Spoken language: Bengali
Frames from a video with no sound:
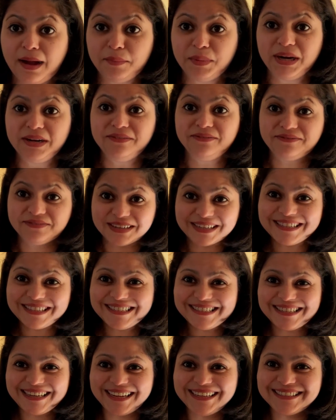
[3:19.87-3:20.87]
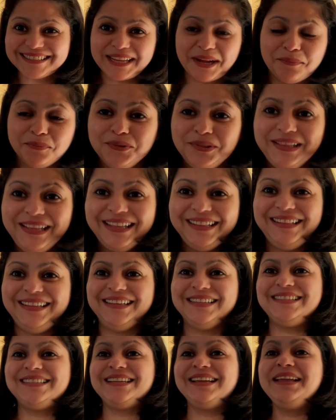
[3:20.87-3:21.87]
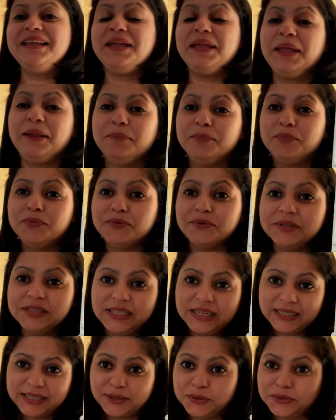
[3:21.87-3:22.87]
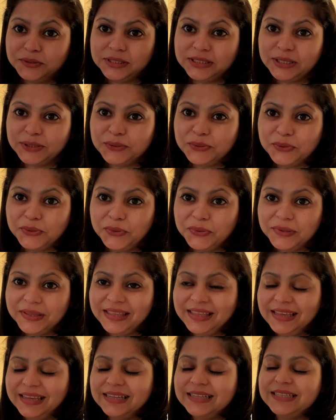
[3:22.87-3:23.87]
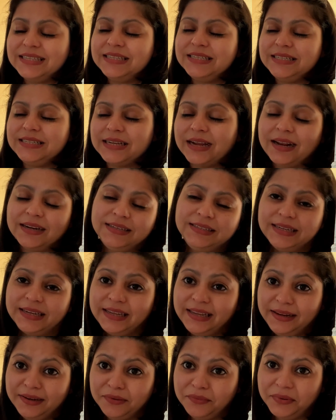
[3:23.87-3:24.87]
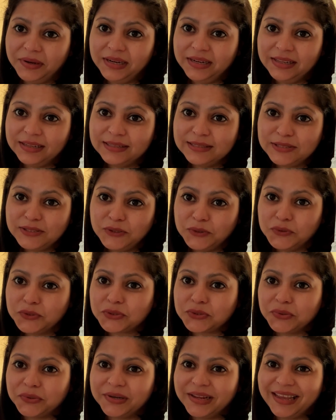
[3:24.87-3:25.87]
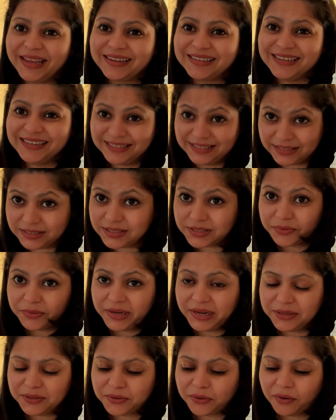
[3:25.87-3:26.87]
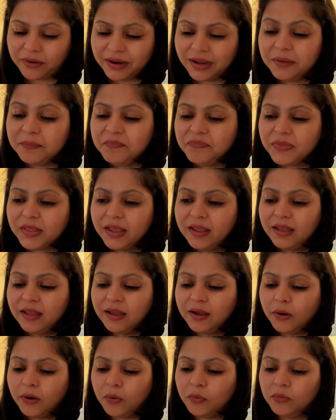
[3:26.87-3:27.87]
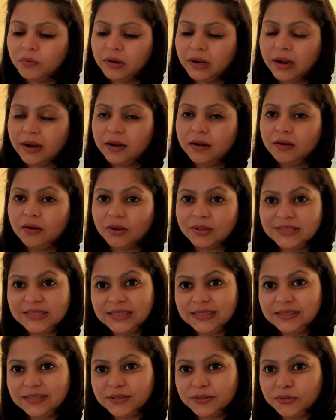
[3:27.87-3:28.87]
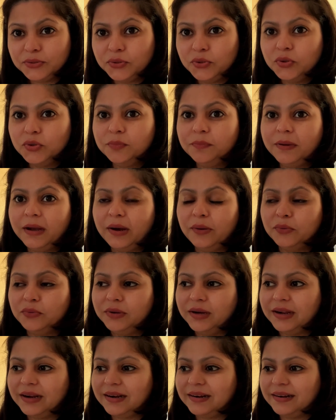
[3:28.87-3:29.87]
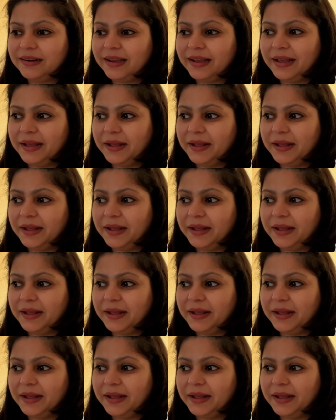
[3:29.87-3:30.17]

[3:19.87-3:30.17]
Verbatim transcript: আমার ফার্স্ট টাস্ক আপু দিয়ে দিয়েছে এবং সেটা হচ্ছে হলো গিয়ে চারটা ইনগ্রিডিয়েন্টস ইউজ করে একটা ডিশ ক্রিয়েট করা ওনার লজিকটা হলো বা ওনার